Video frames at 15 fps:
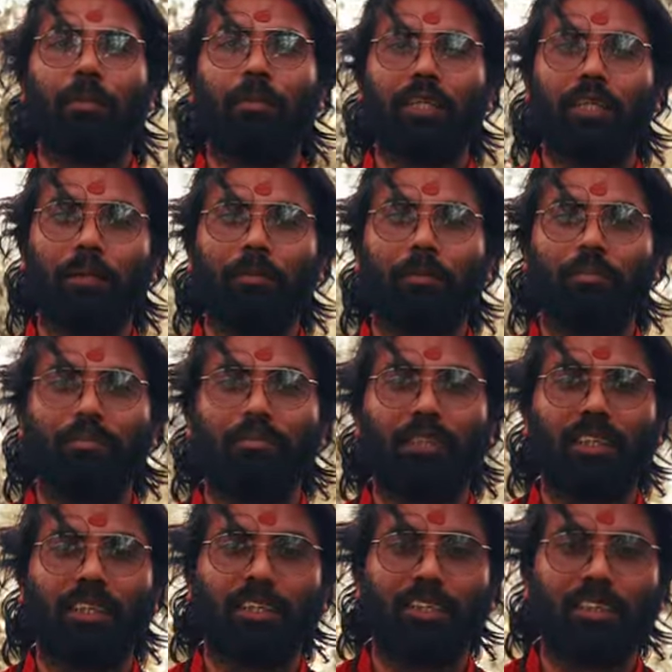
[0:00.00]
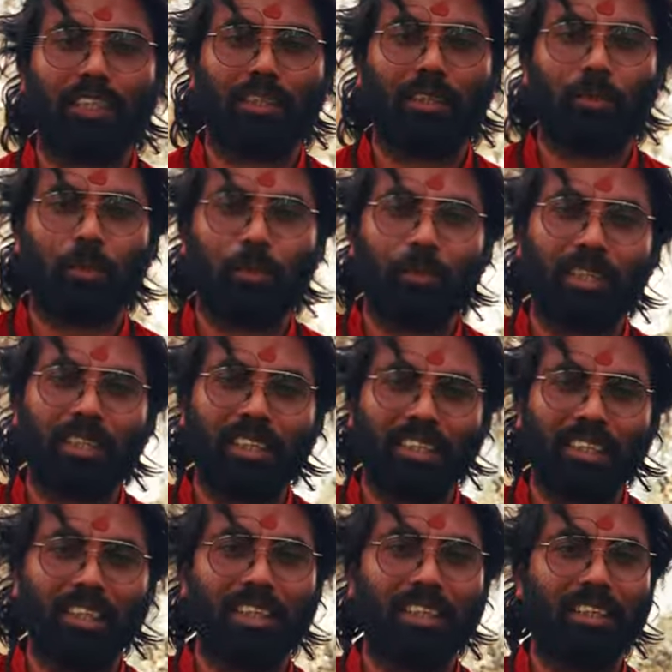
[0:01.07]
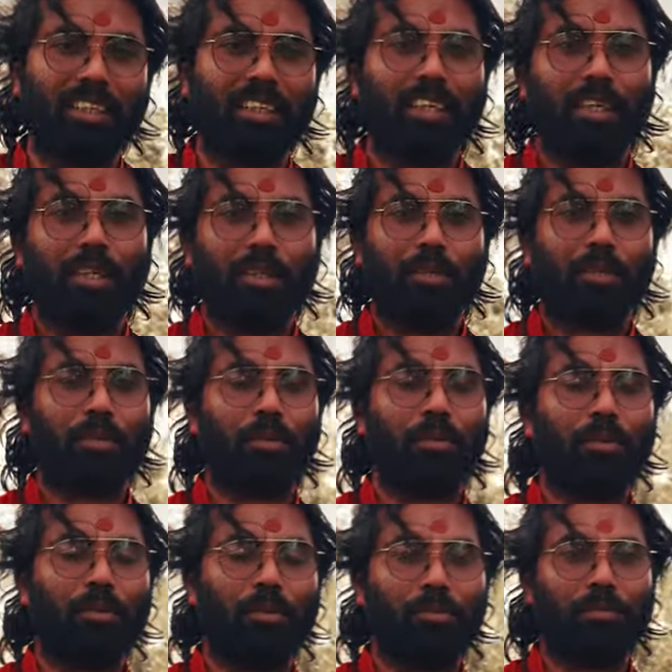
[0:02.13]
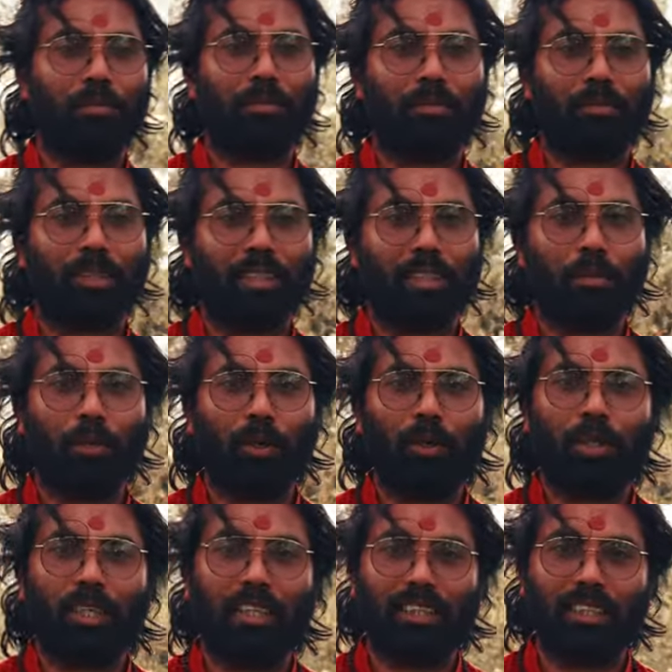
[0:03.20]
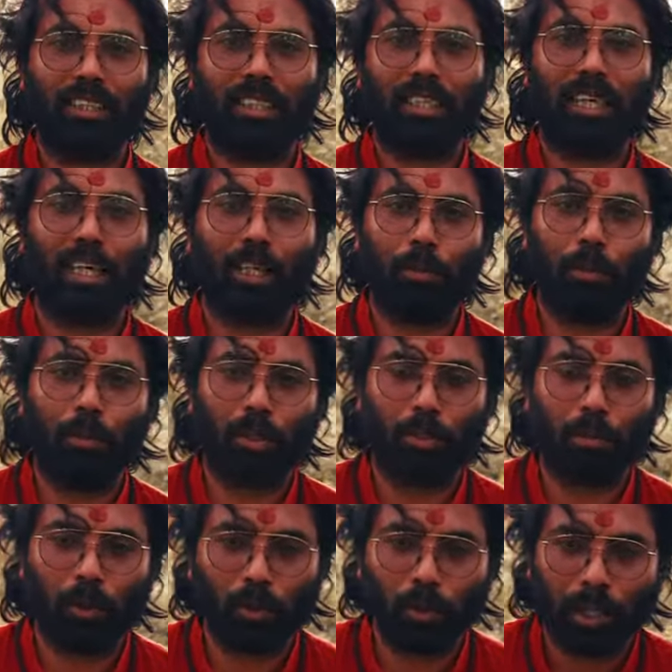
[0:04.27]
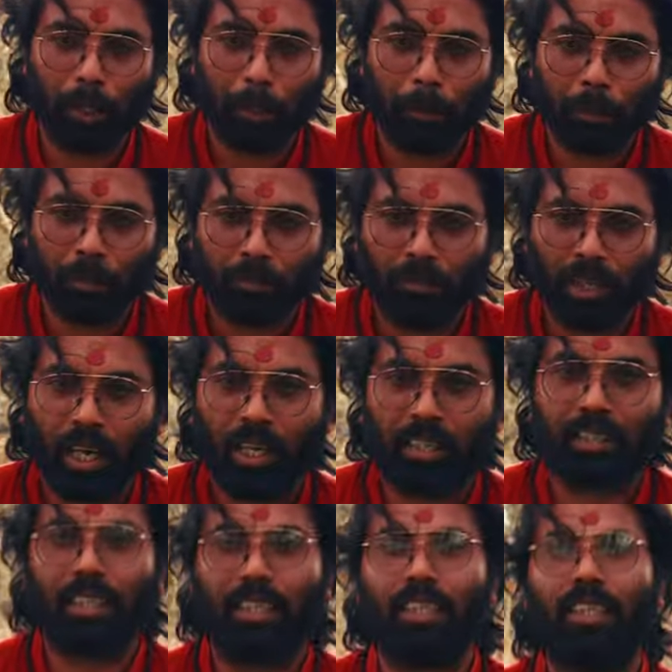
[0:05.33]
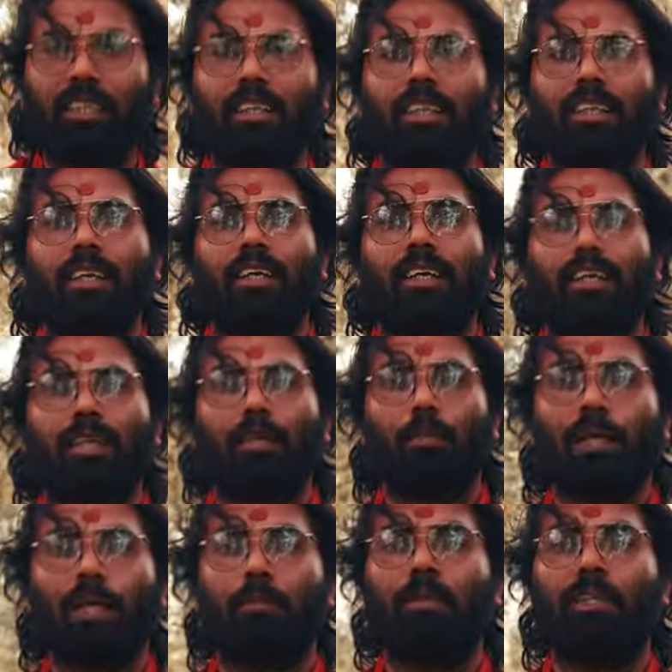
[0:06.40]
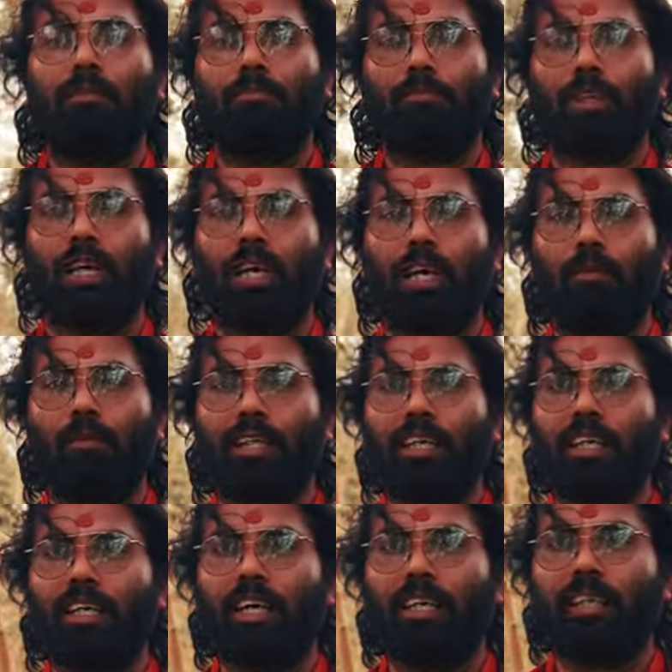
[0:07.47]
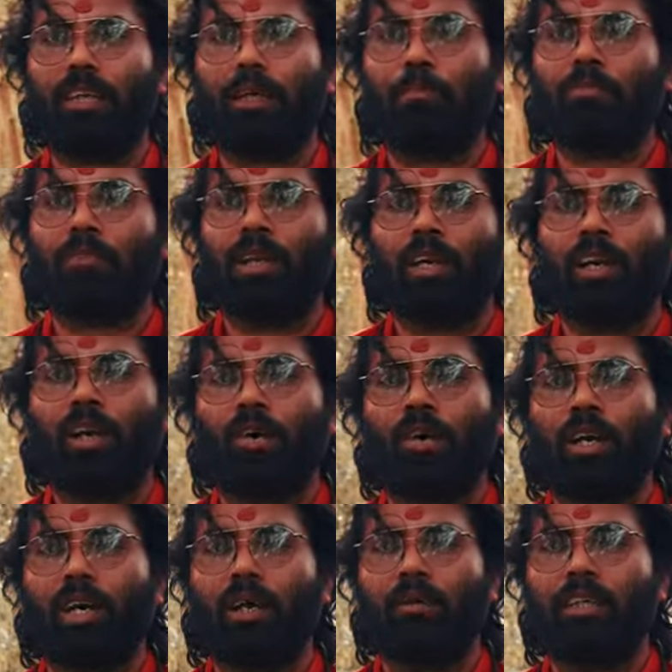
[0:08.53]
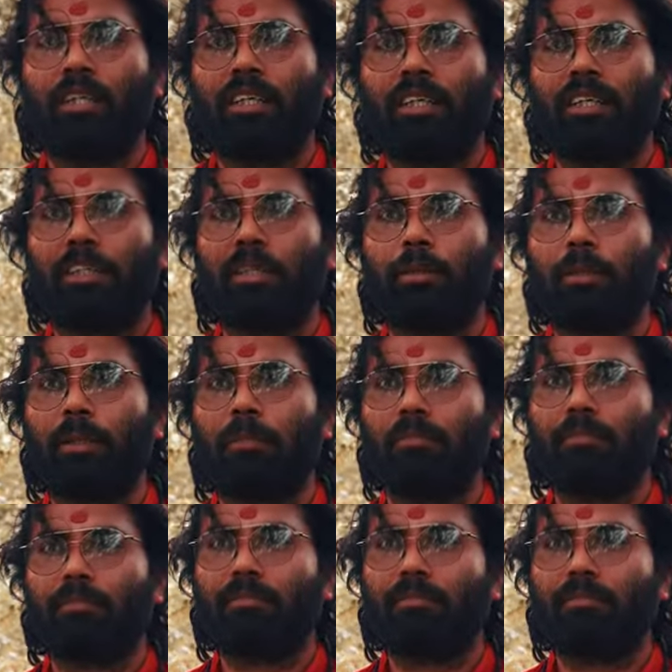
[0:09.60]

क्यों नहीं कैसे तुम बंद कर दिए तो ये बहुत ही अद्भुत अनुभव था ऐसे ही एक बार मैं हवन कर रहा था और हवन करते समय